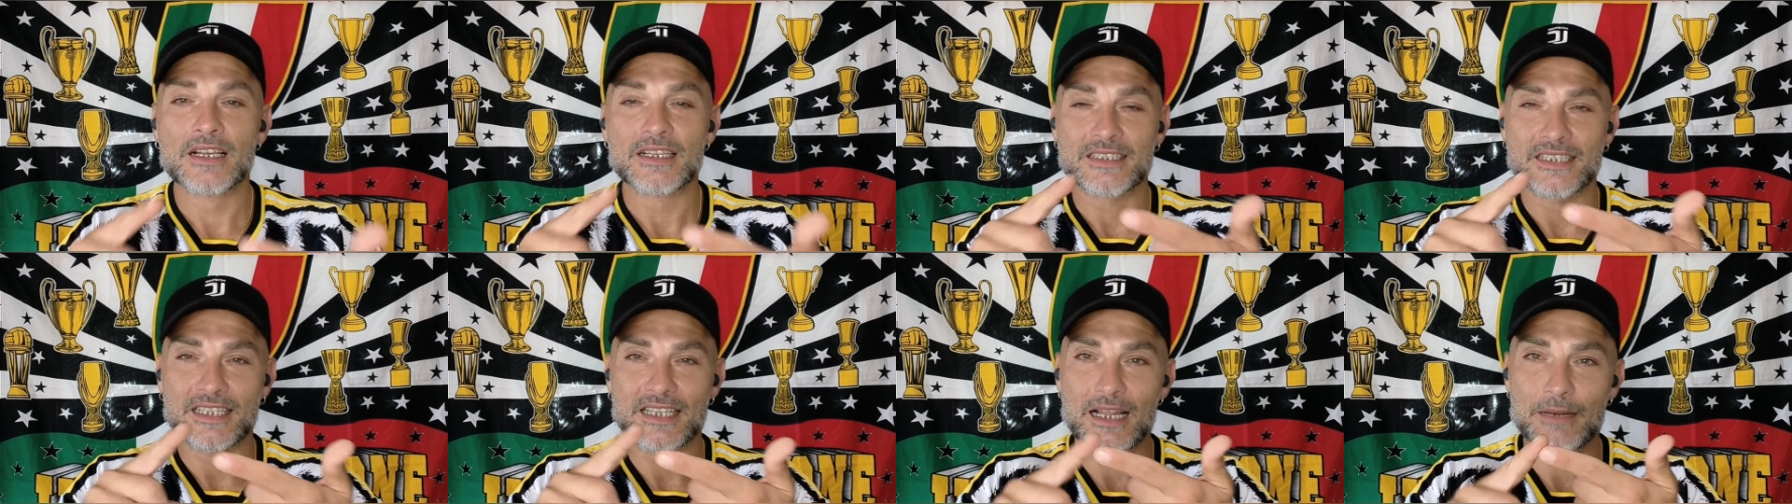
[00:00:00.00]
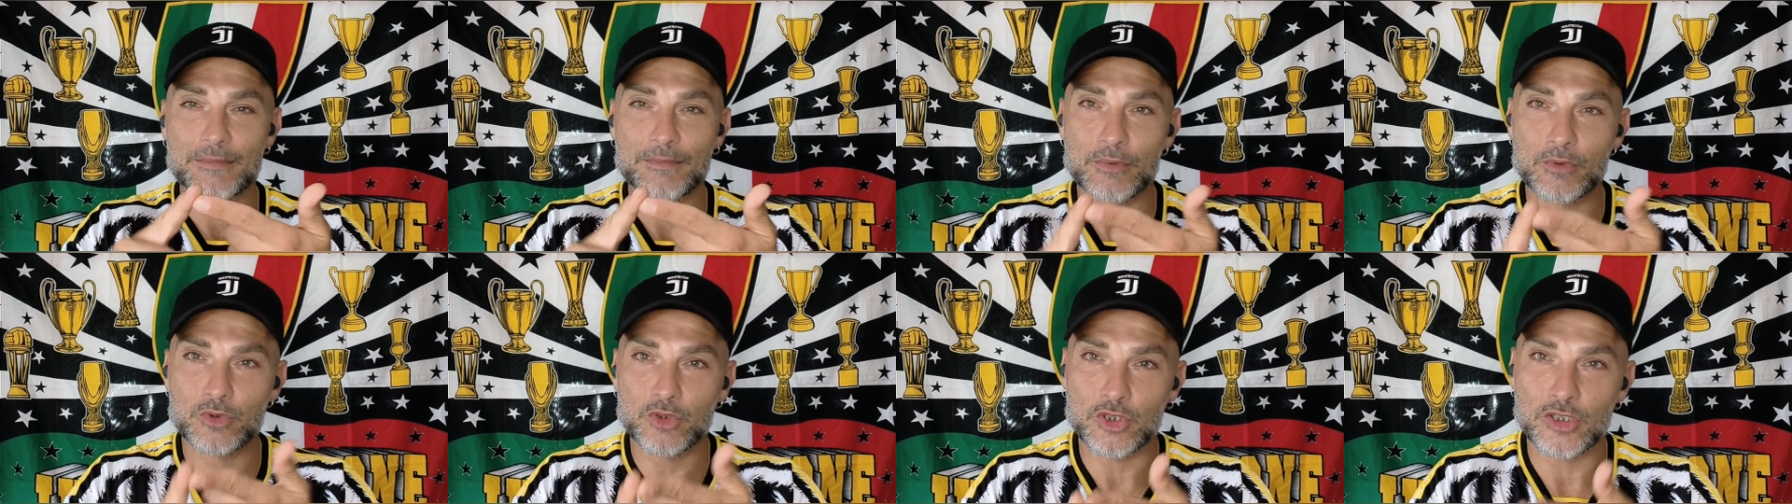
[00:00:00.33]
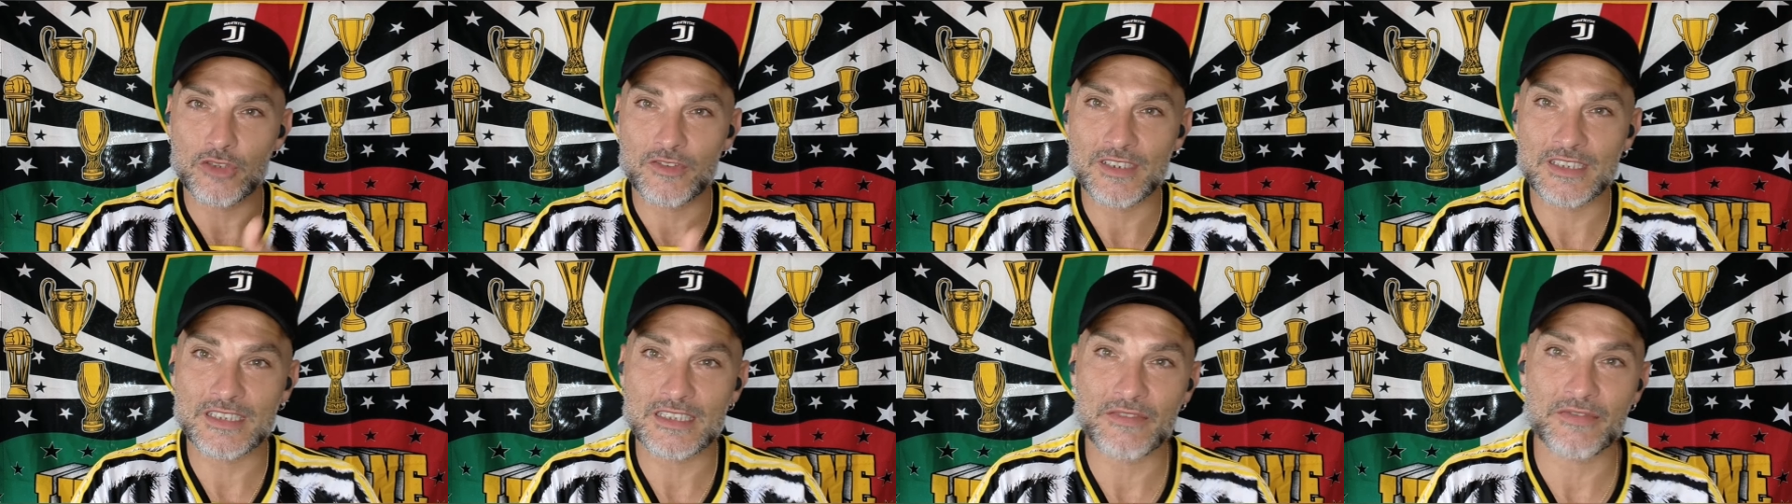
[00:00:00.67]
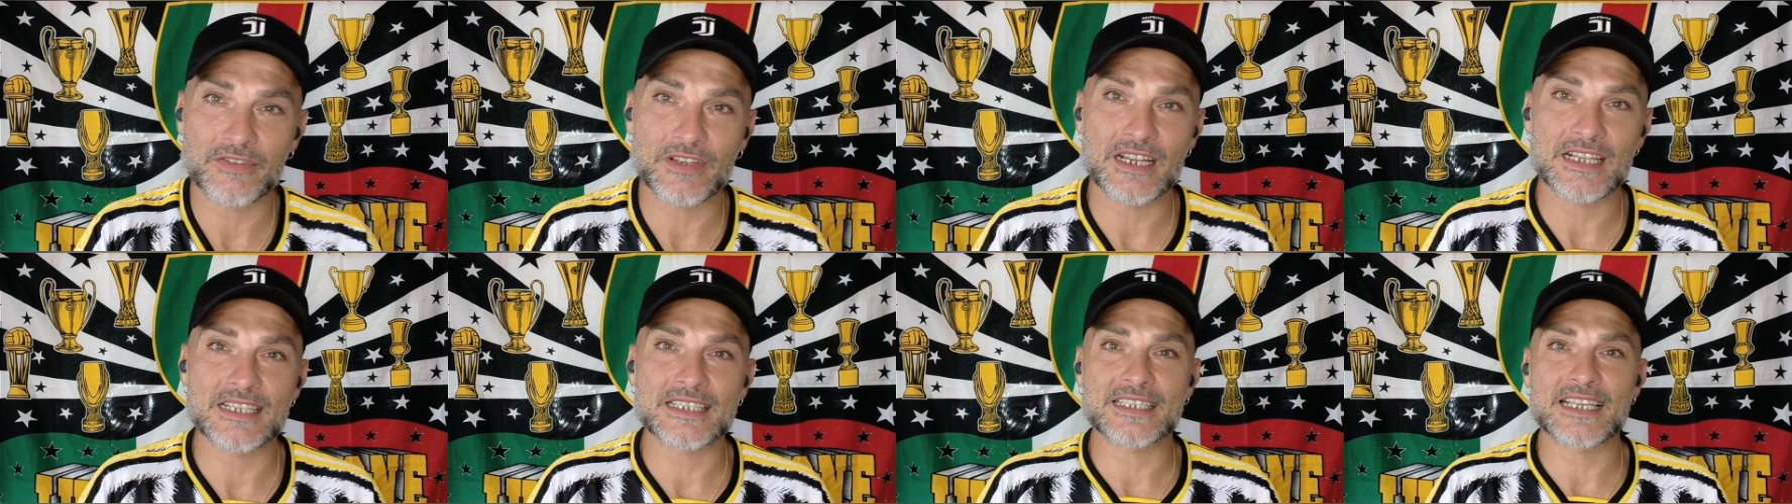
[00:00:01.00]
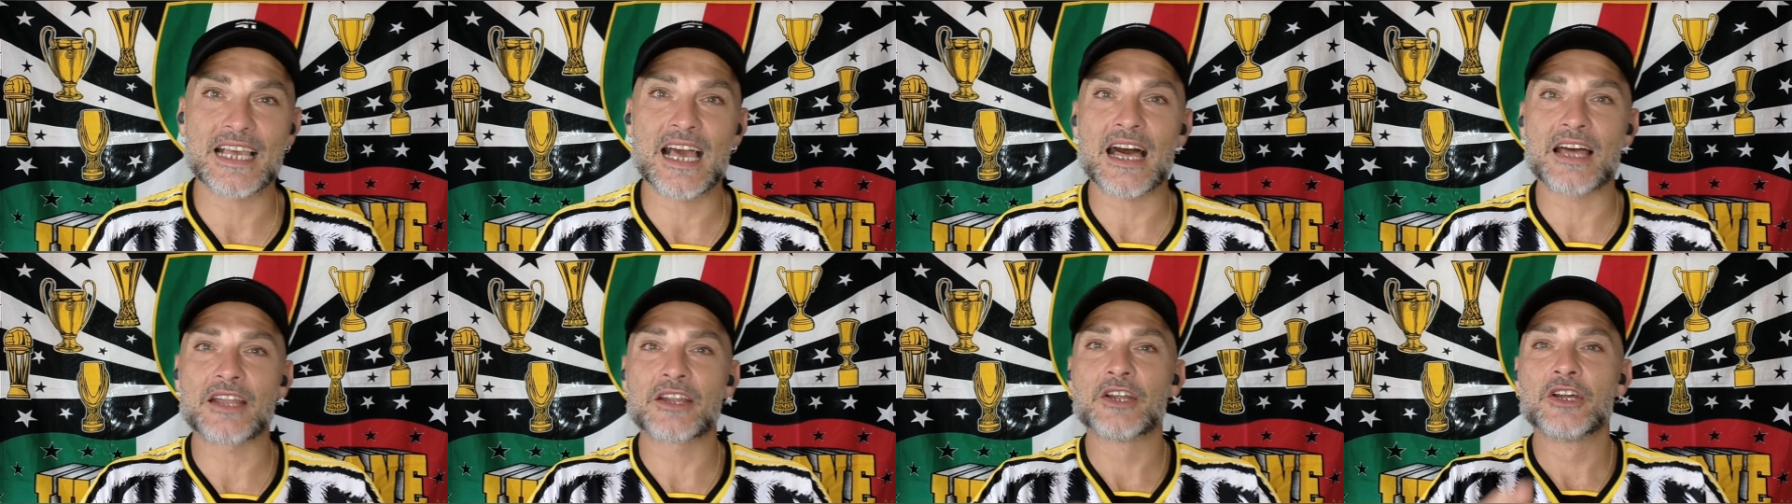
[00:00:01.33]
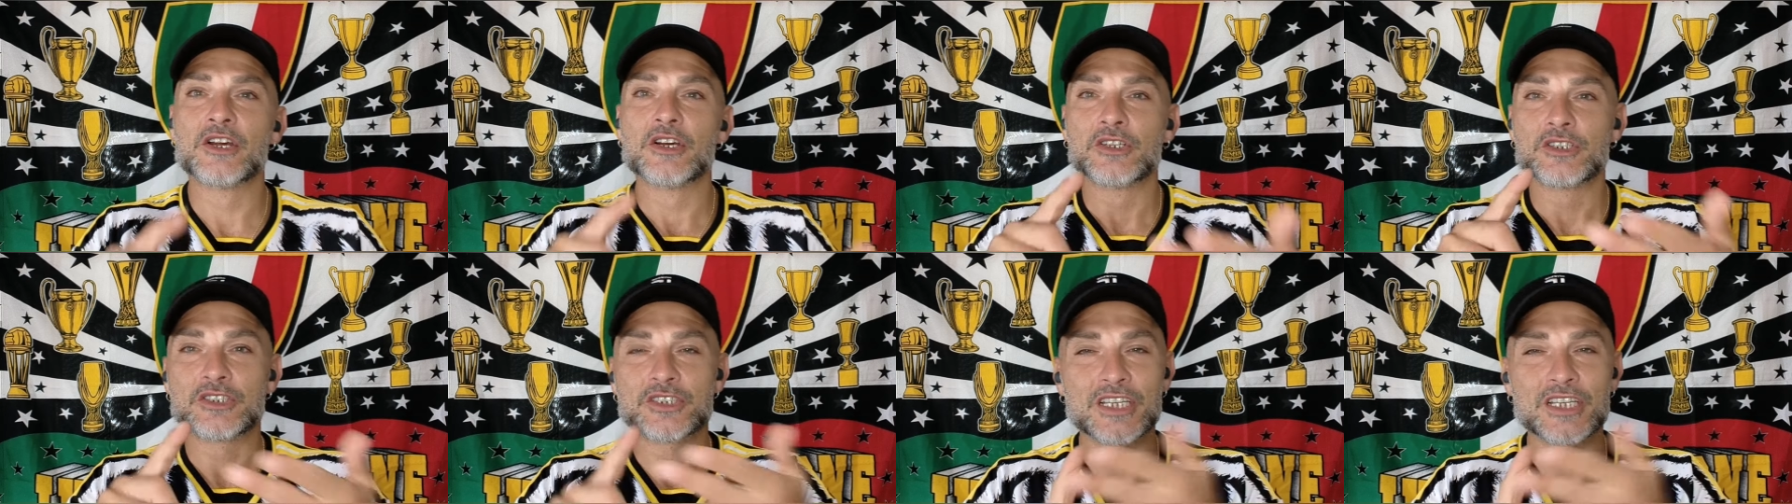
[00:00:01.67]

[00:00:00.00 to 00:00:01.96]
sia dal punto di vista finanziario,